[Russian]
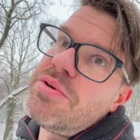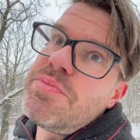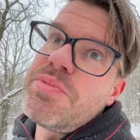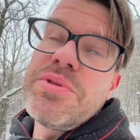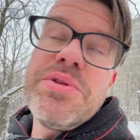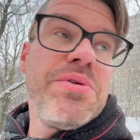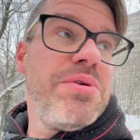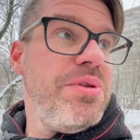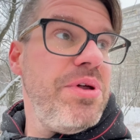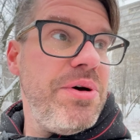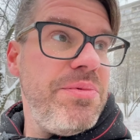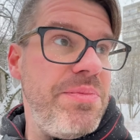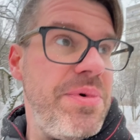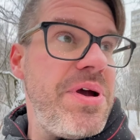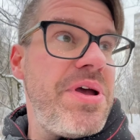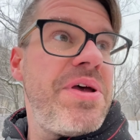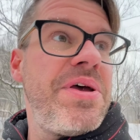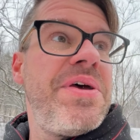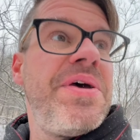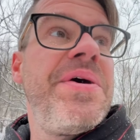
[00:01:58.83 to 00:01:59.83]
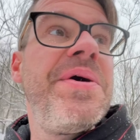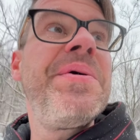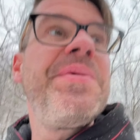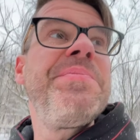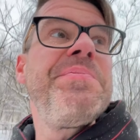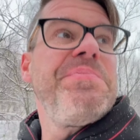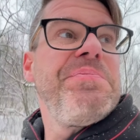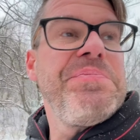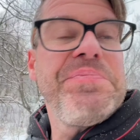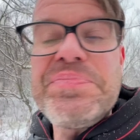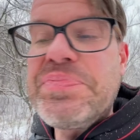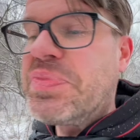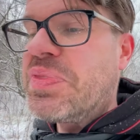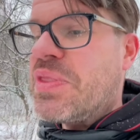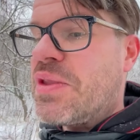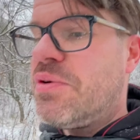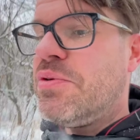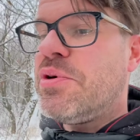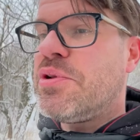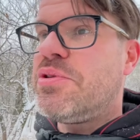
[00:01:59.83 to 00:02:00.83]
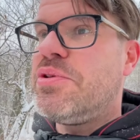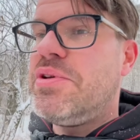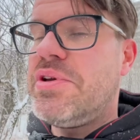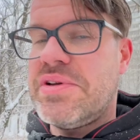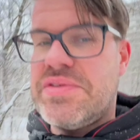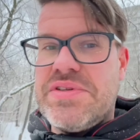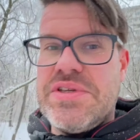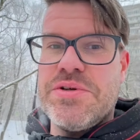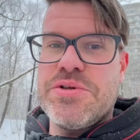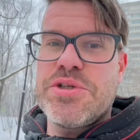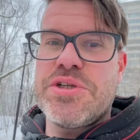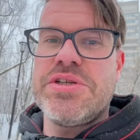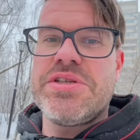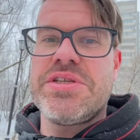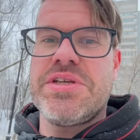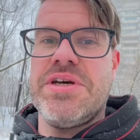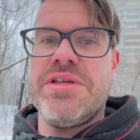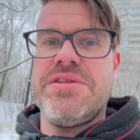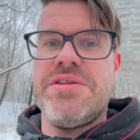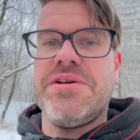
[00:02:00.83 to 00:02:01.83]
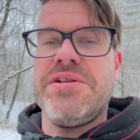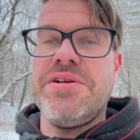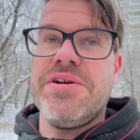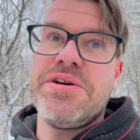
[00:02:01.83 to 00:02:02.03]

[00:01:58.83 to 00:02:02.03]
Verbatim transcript: под углом. Вот, но я их все уже искатал.